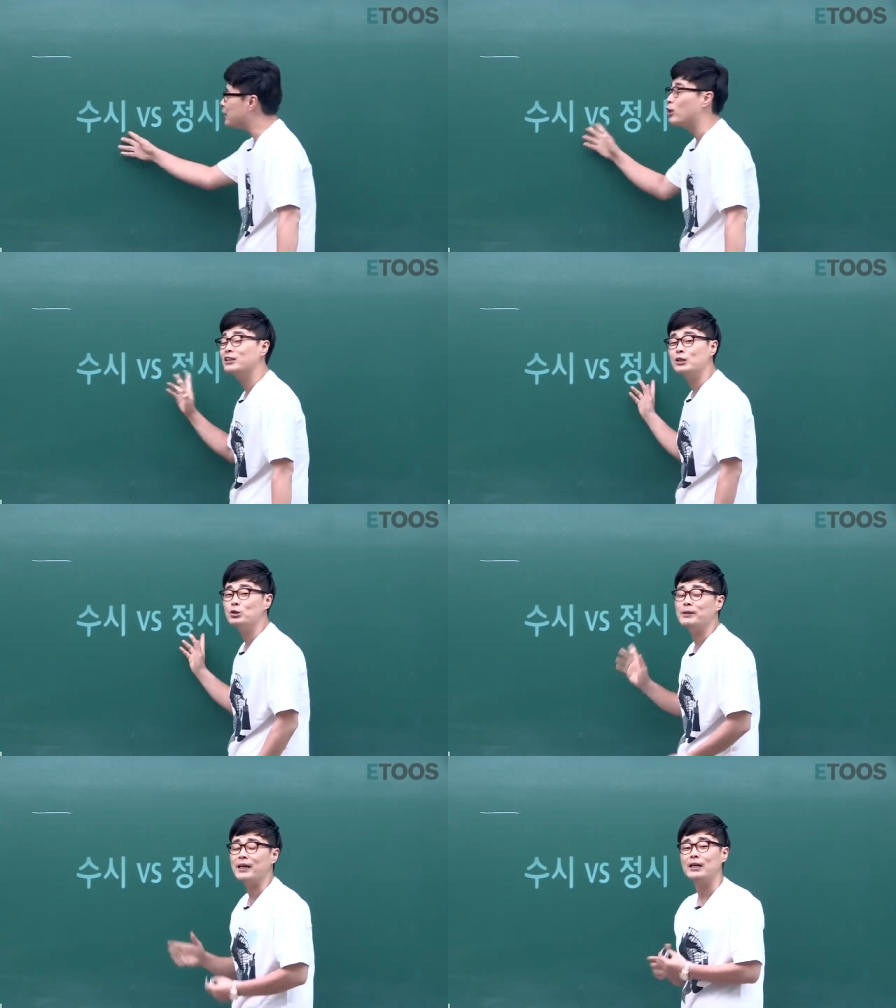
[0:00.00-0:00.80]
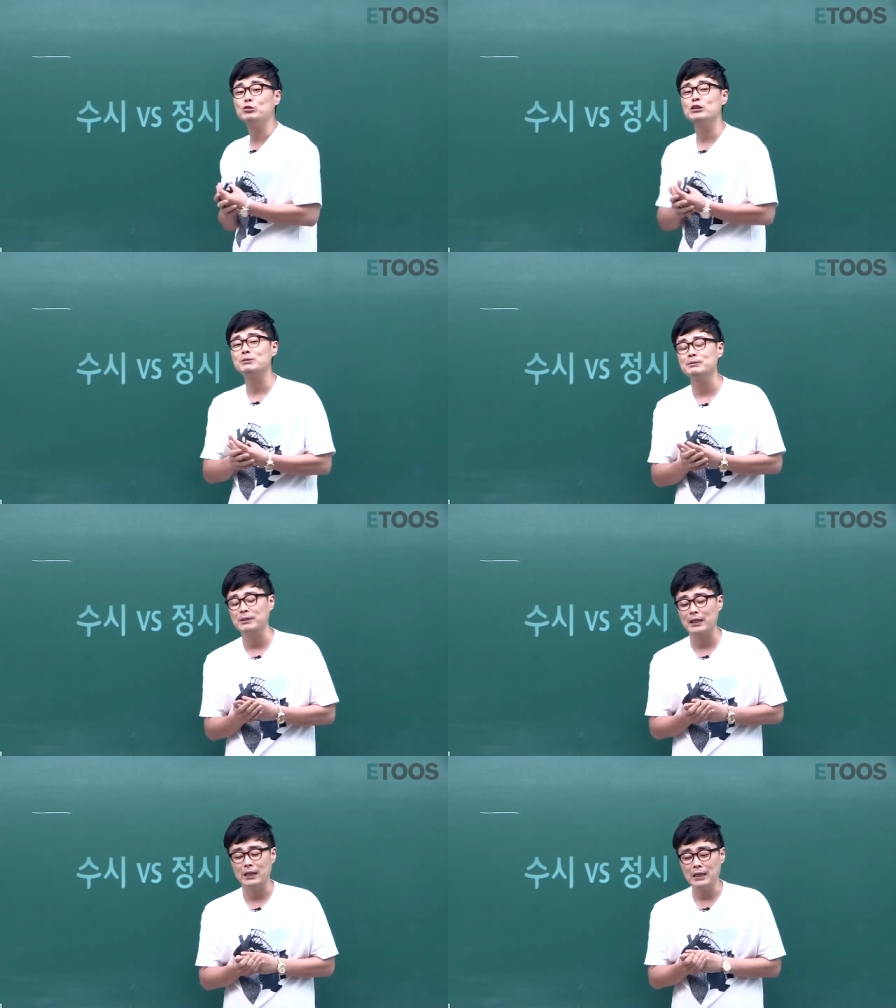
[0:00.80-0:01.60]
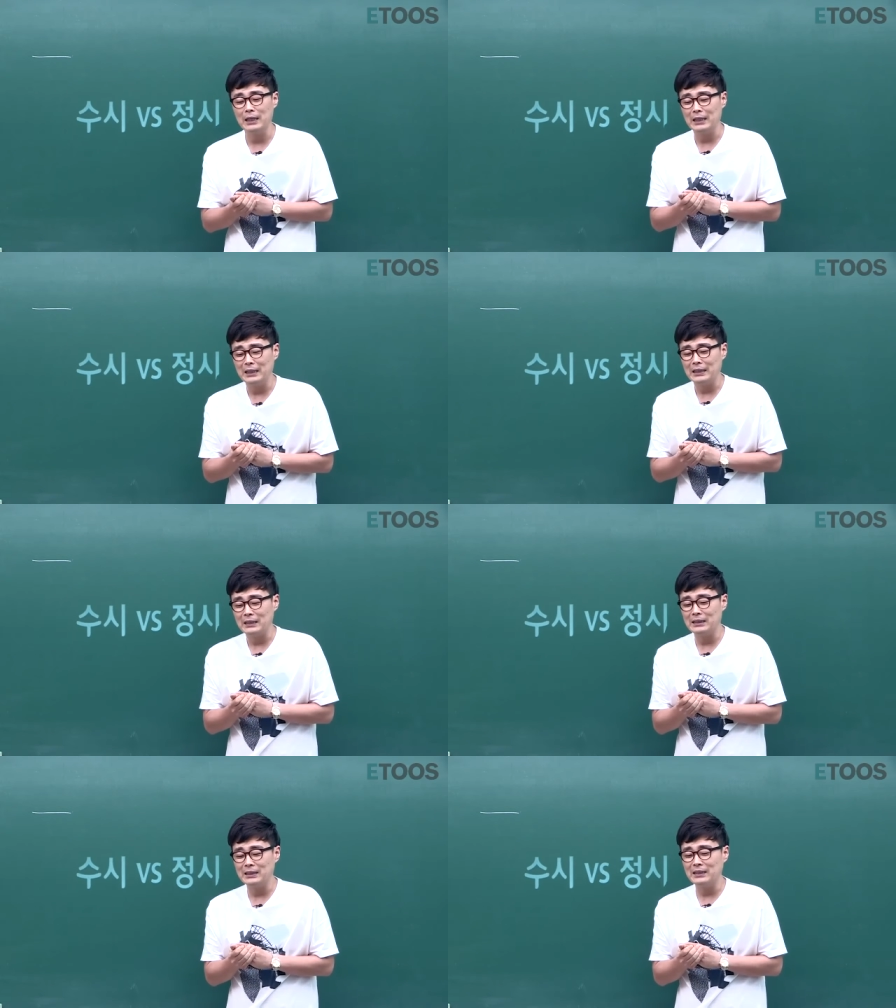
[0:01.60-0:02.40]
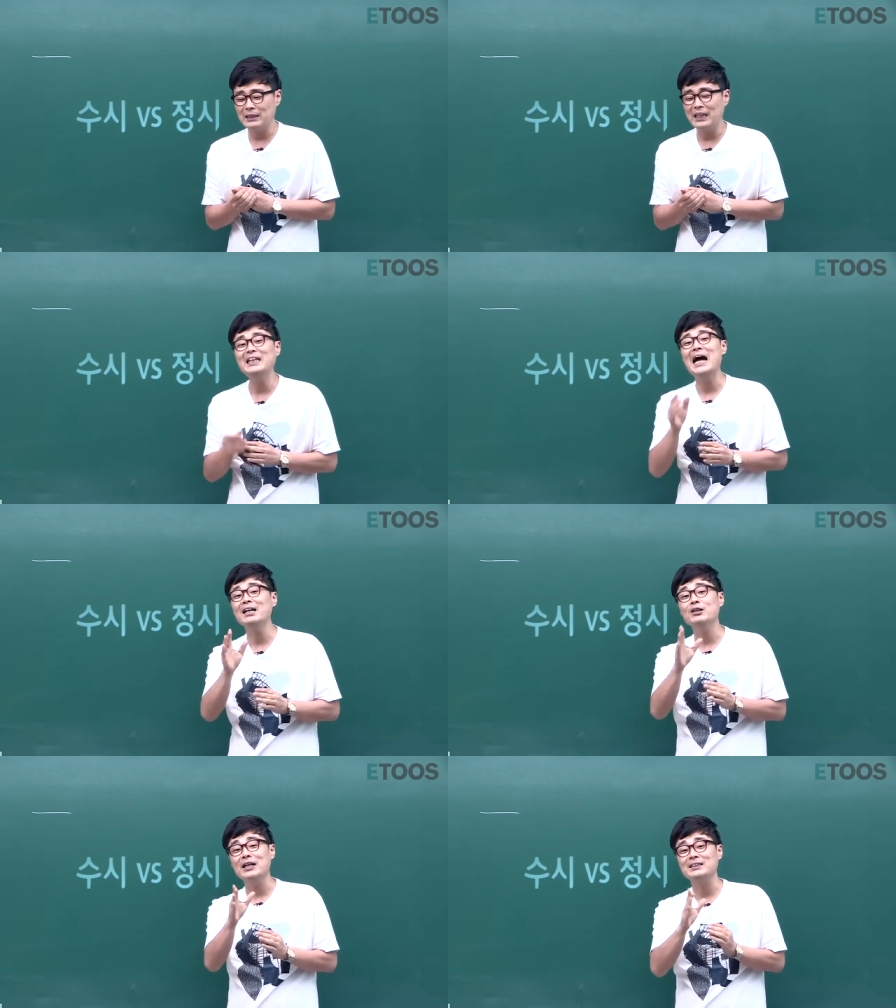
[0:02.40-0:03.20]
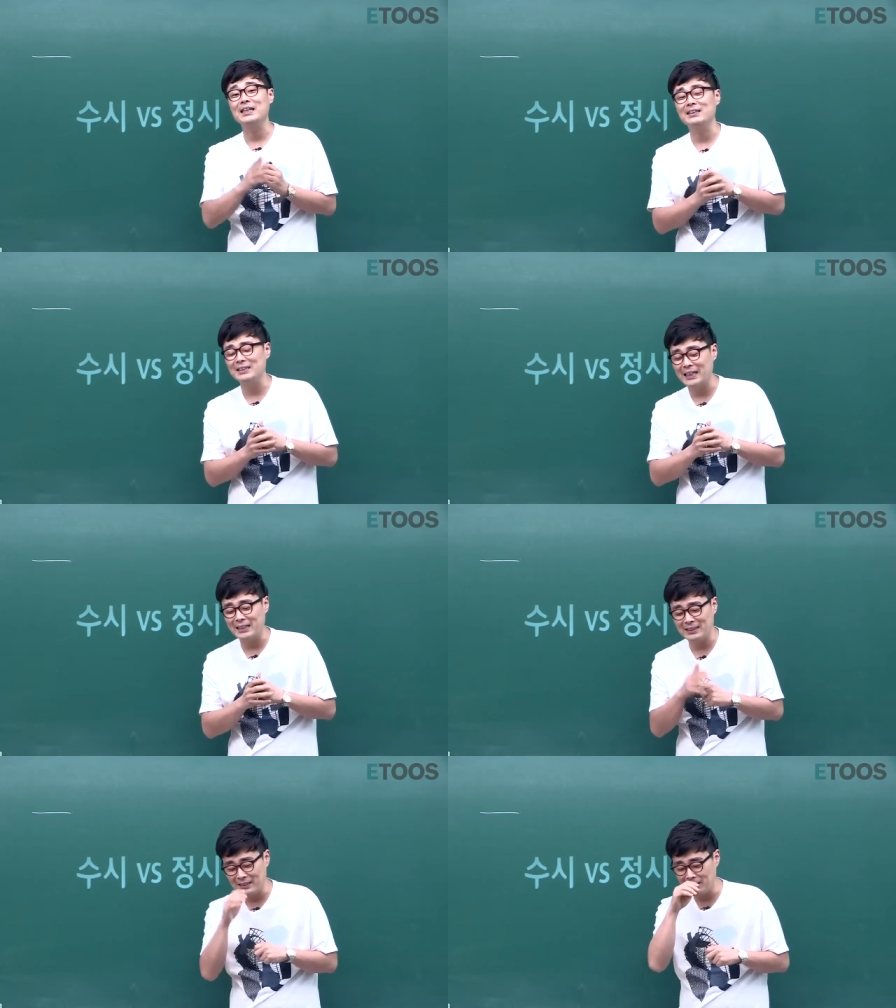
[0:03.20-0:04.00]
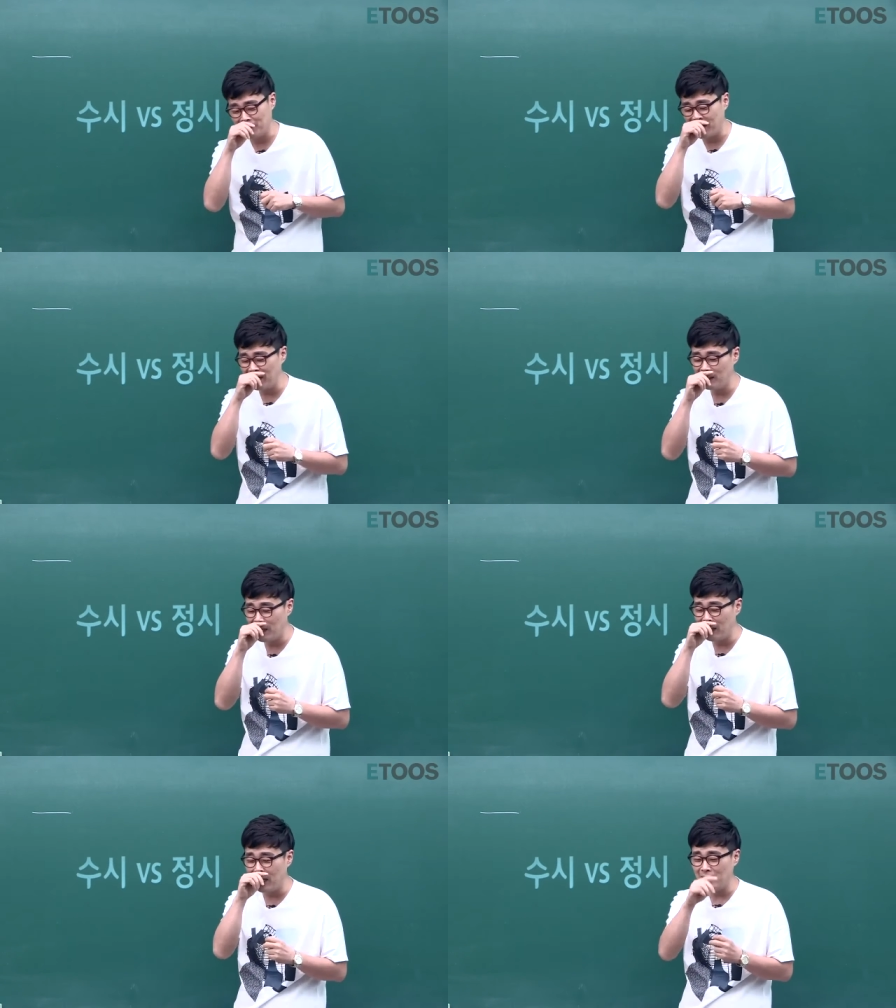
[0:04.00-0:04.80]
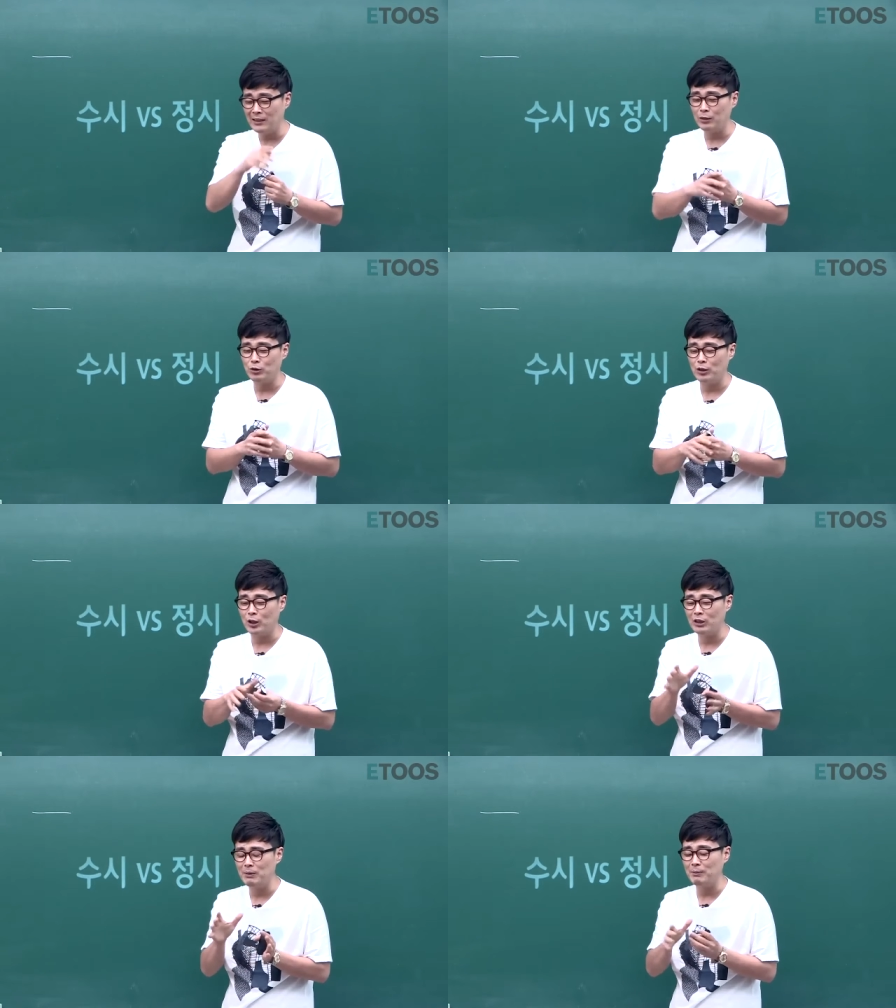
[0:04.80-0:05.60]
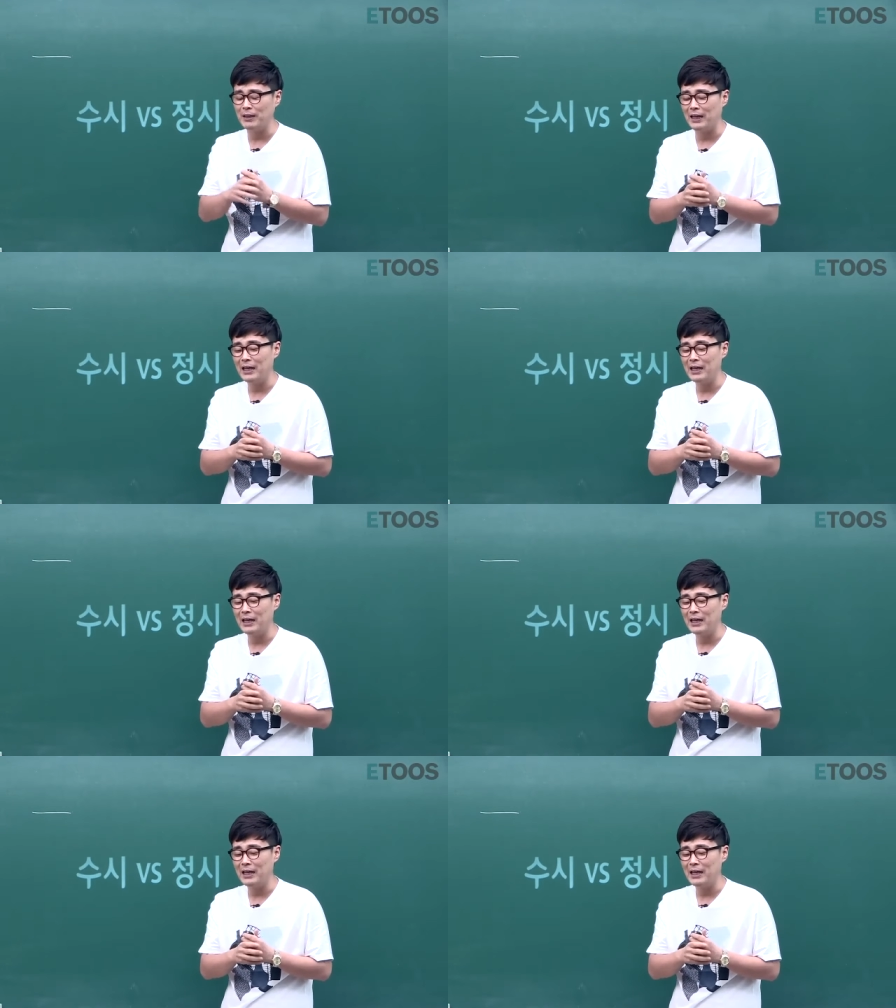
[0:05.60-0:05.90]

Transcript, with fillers: 그 정신을좀 얘기해주고 싶습니다. 그 1학년 학생들 잘 들으세요. 1학년 1학기가 끝났고요. 여름입니다.